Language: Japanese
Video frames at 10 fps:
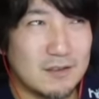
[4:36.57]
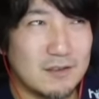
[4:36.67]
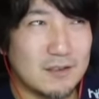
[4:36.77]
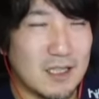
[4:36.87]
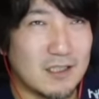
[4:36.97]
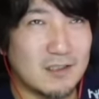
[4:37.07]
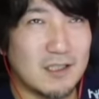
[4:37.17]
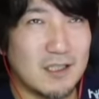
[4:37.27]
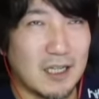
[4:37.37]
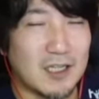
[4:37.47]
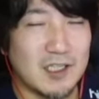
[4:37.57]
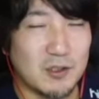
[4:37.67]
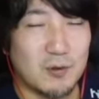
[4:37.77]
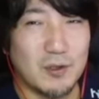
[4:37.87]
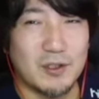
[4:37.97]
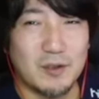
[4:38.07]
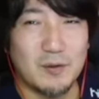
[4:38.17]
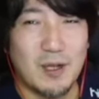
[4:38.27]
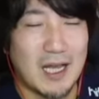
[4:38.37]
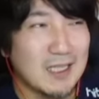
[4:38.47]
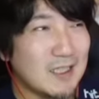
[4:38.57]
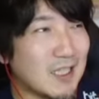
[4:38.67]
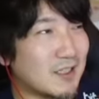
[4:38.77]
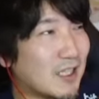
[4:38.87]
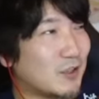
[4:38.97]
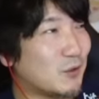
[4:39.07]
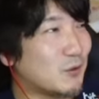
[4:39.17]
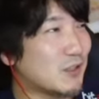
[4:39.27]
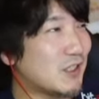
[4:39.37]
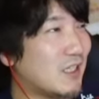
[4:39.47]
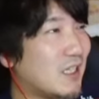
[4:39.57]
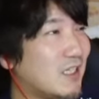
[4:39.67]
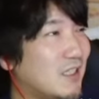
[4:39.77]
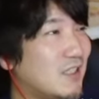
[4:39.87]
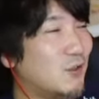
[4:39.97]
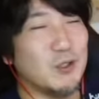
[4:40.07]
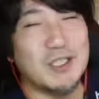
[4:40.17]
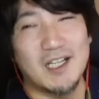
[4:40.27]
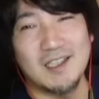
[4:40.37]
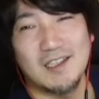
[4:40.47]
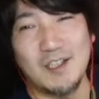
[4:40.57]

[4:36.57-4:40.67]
感覚がかなり強い方なんだけど、相手が納得してないのに勝っ